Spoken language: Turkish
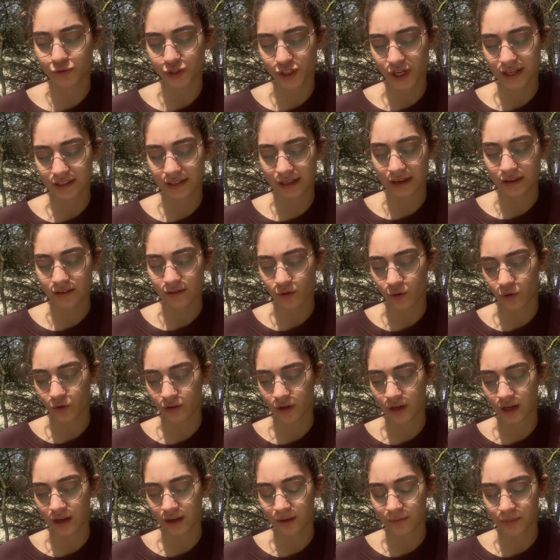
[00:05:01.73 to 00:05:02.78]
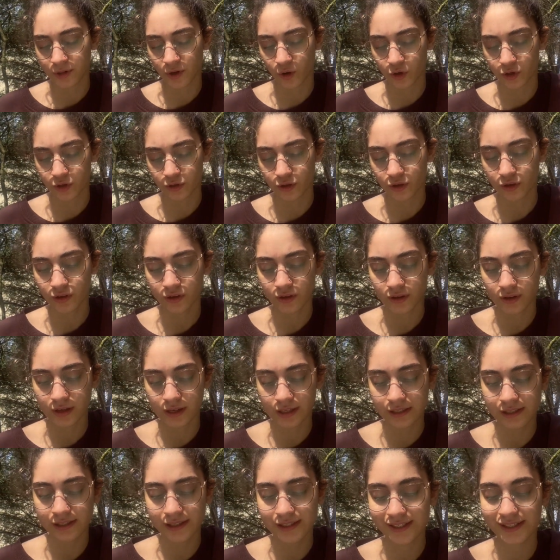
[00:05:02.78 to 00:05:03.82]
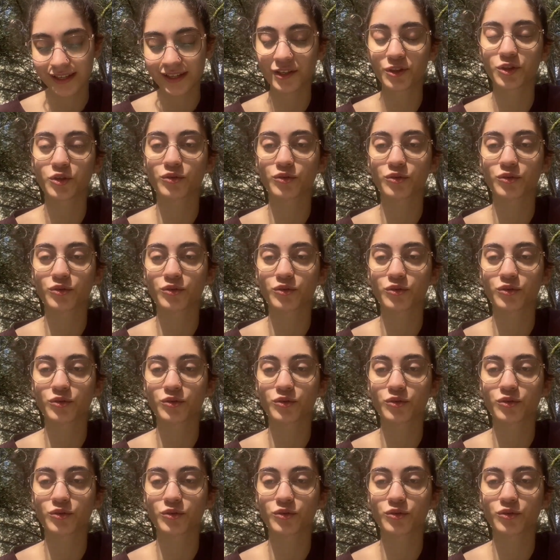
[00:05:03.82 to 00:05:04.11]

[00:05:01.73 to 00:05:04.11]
şey de e, bir öykü. Adı Sarı